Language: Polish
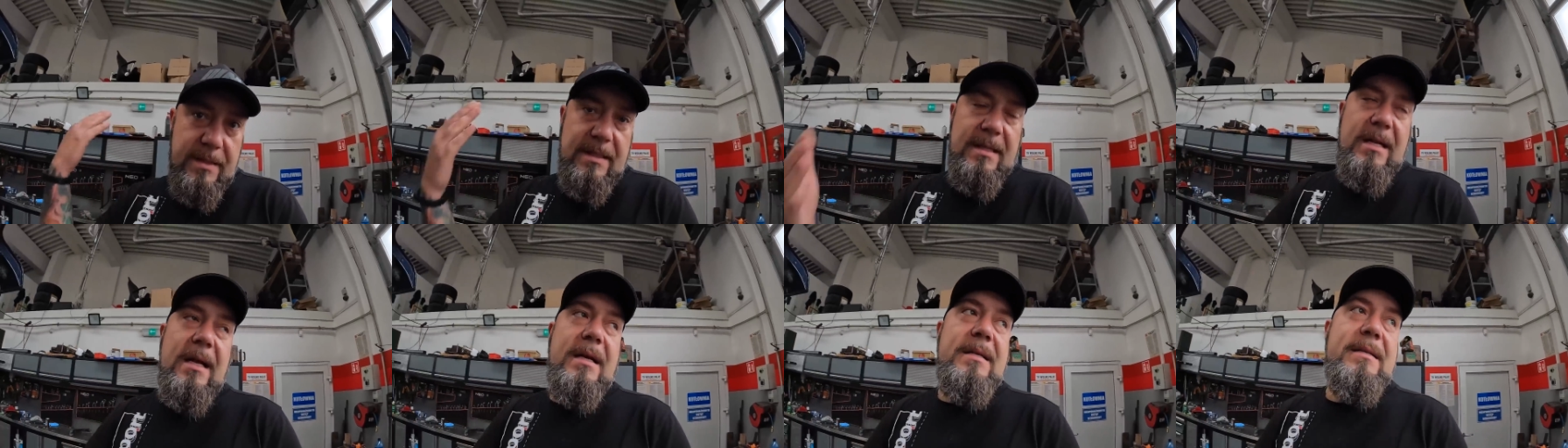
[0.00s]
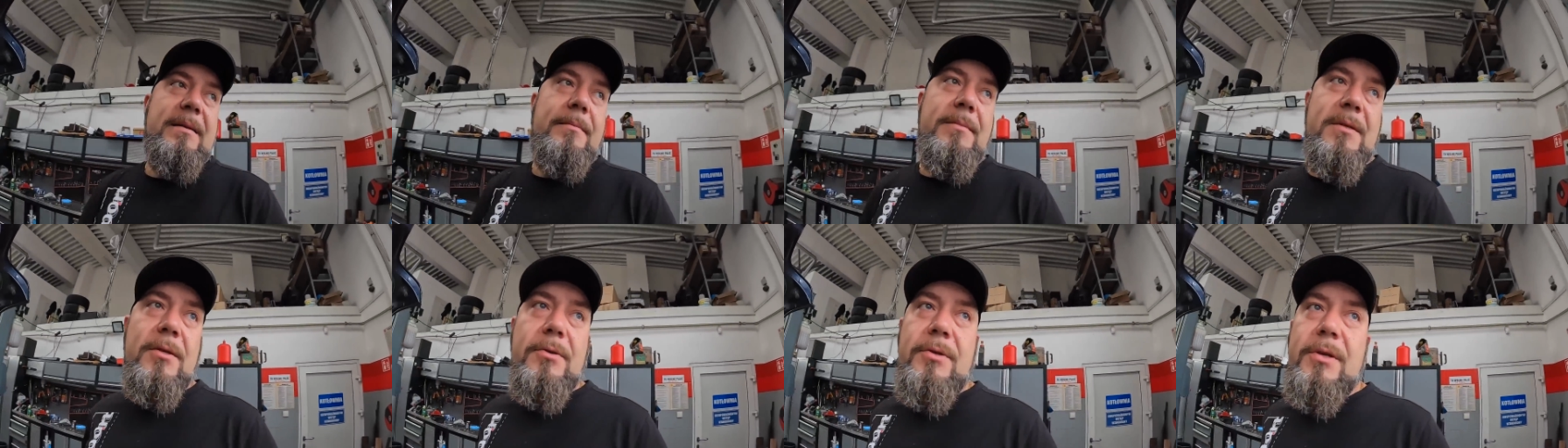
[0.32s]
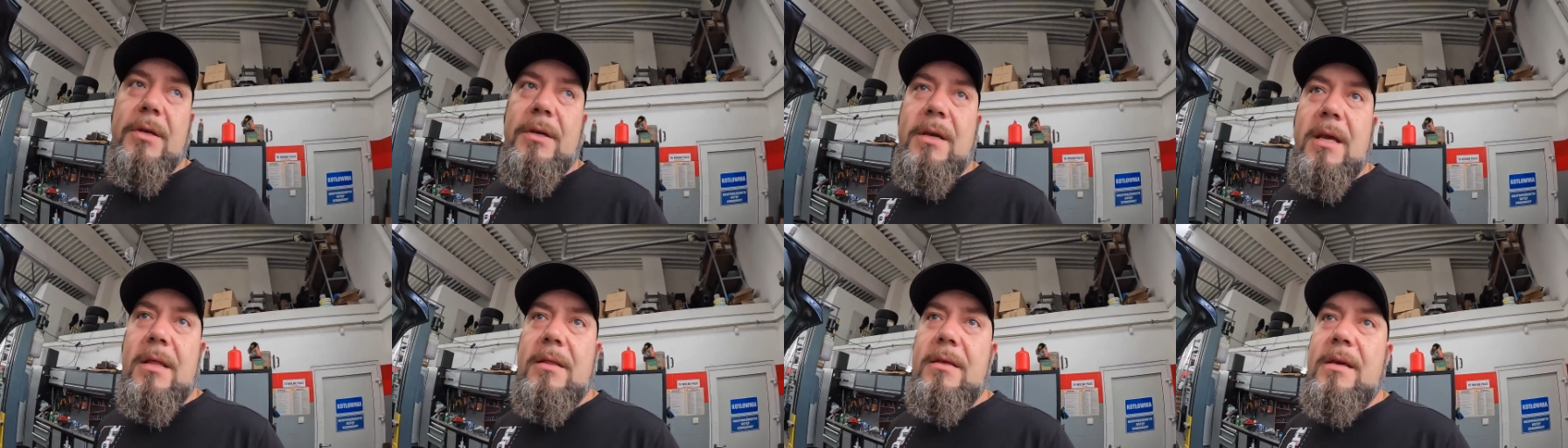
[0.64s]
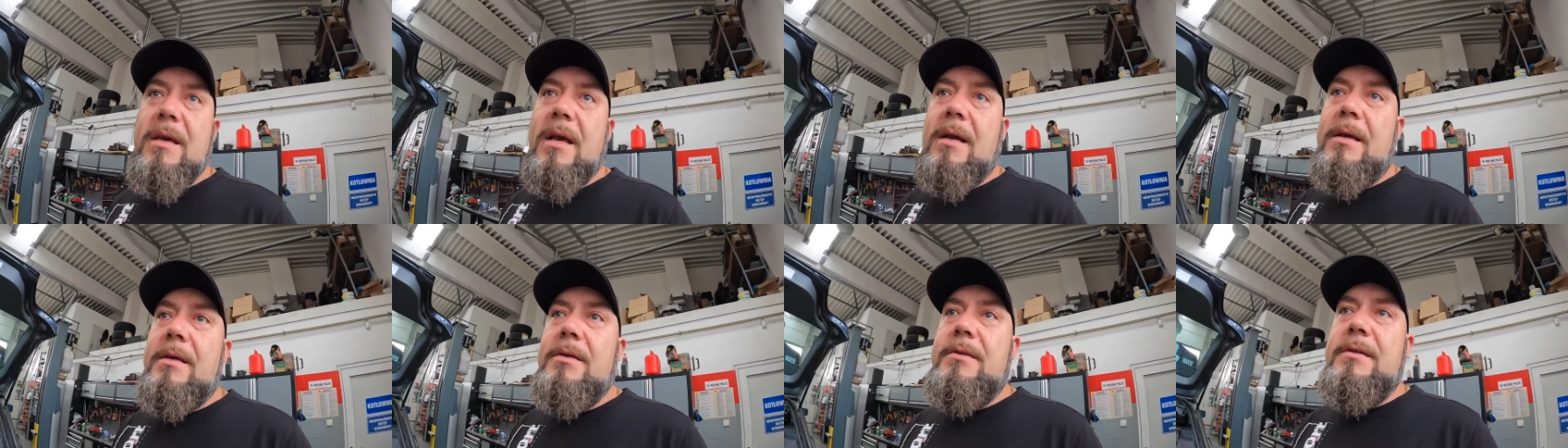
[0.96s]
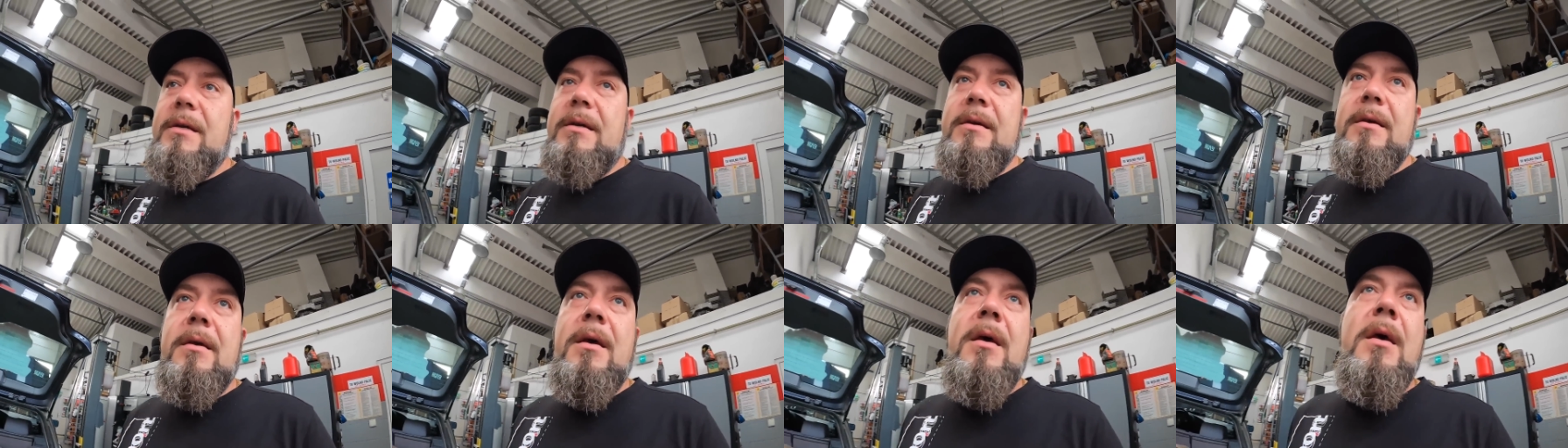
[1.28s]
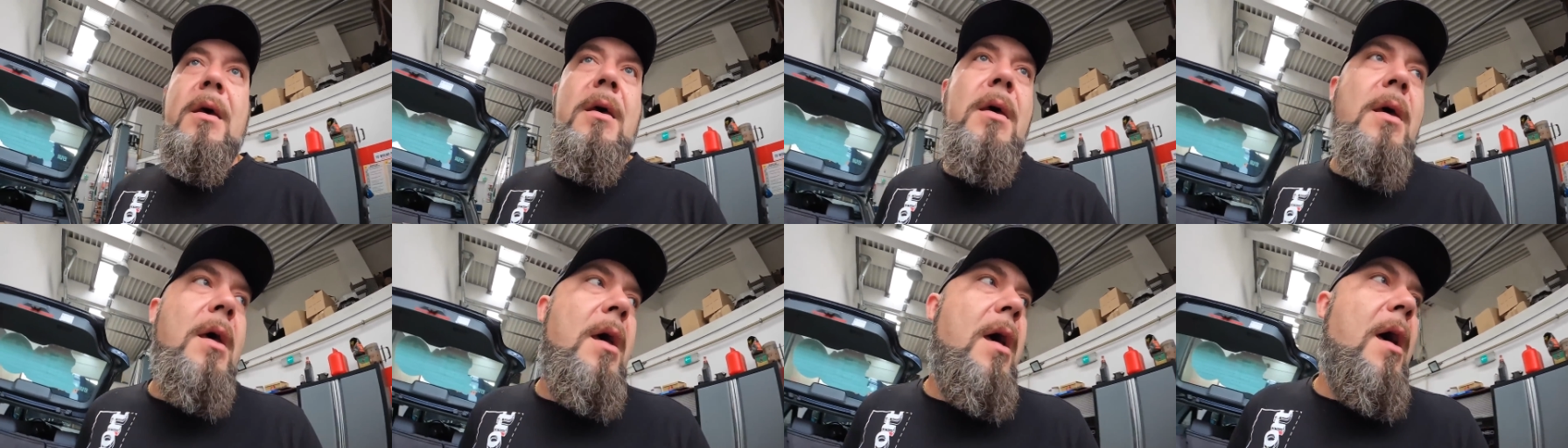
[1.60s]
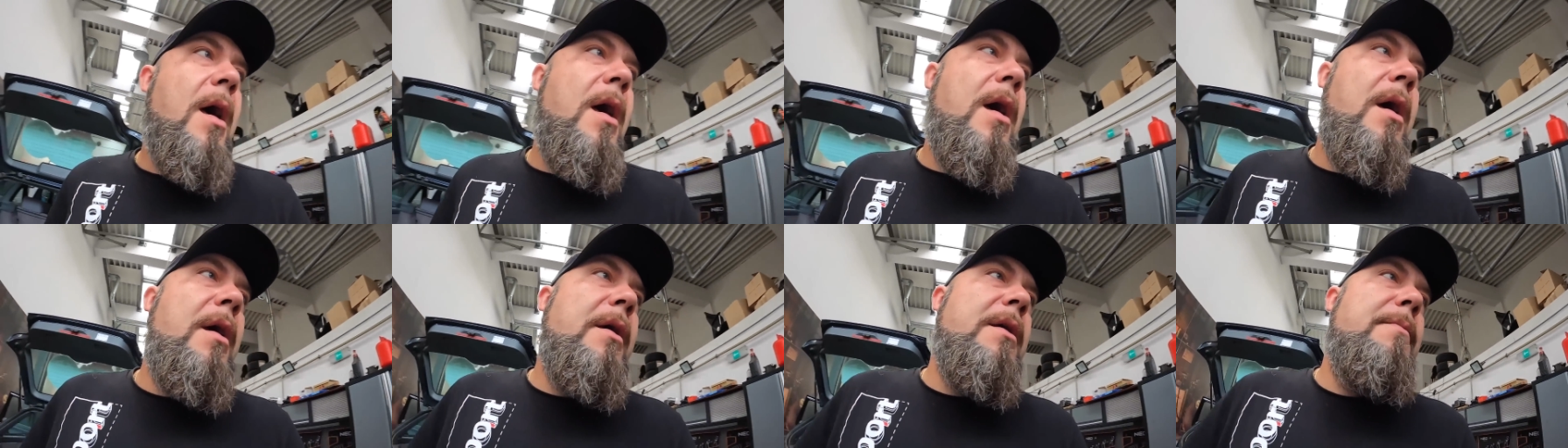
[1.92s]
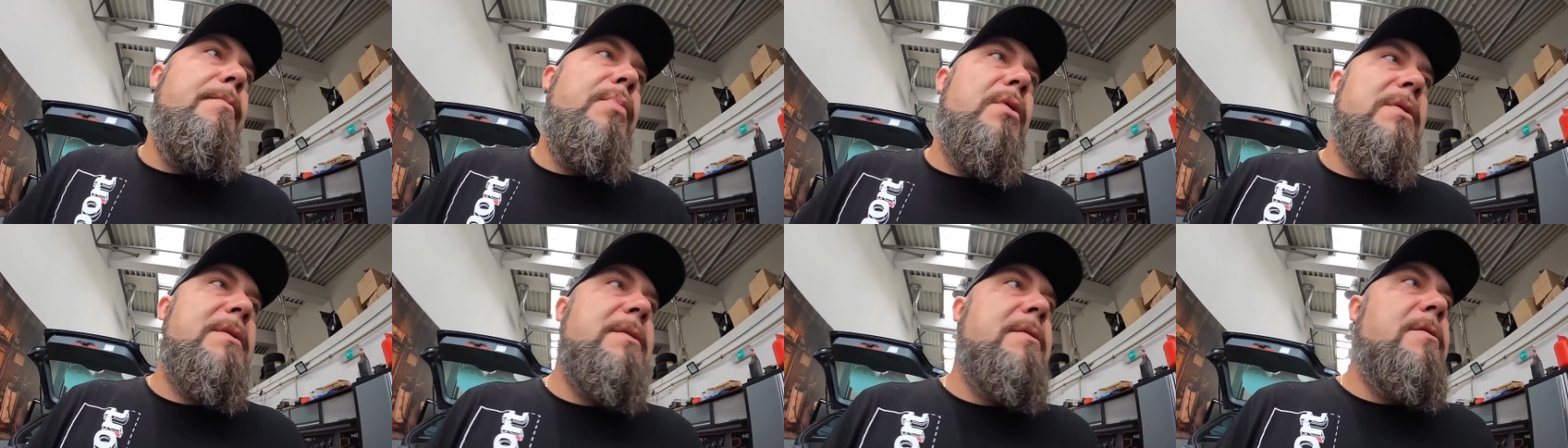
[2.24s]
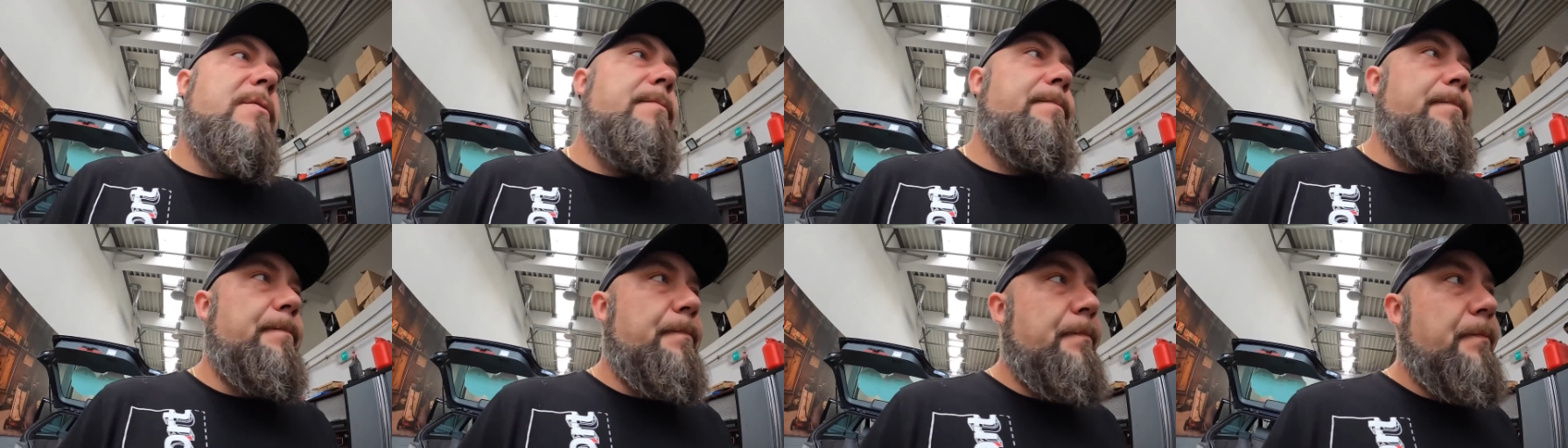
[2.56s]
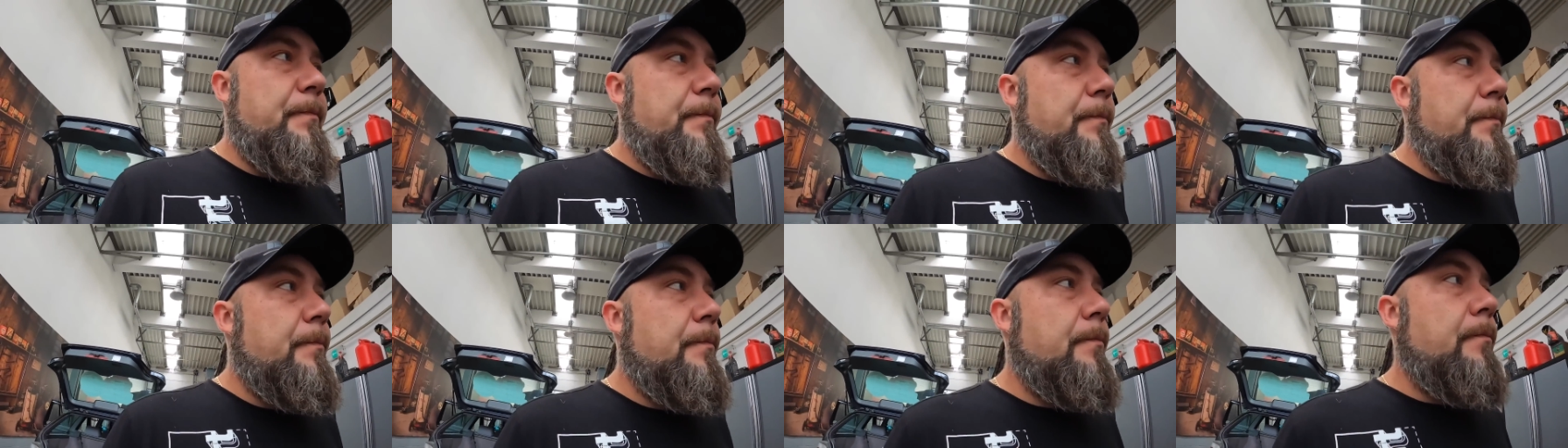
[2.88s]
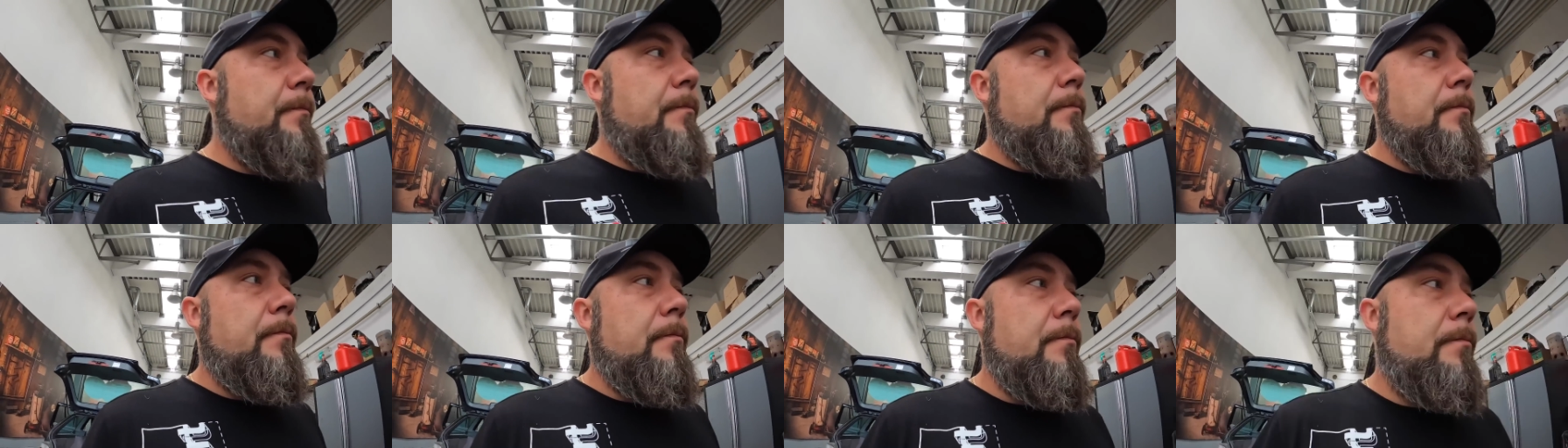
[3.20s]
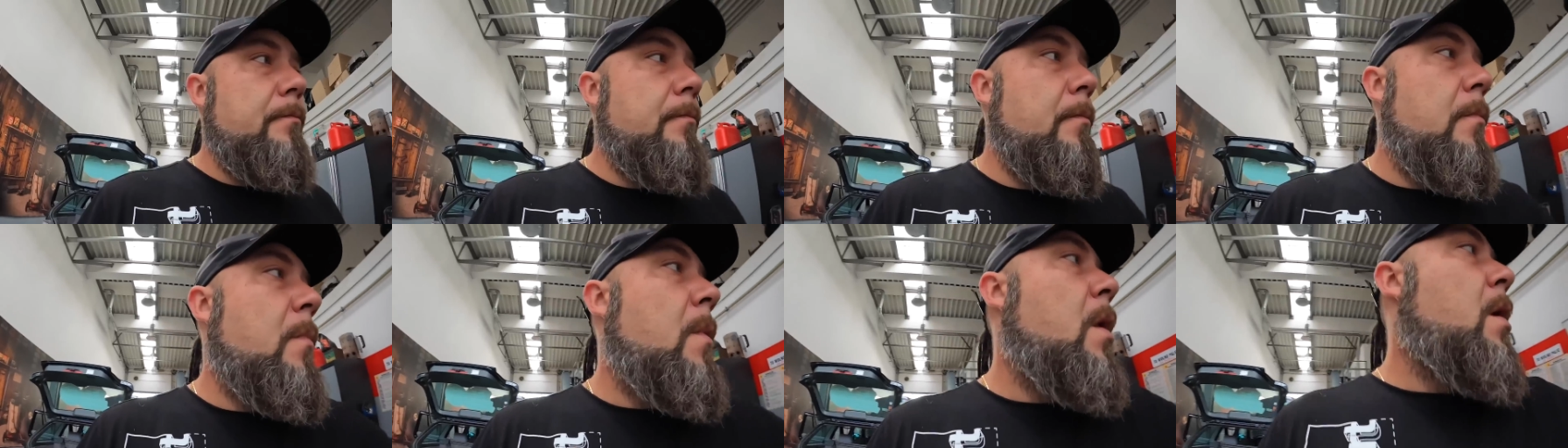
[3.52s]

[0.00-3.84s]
zdradzam, co się kiedy, jak i dzieje e, i po co. Mm.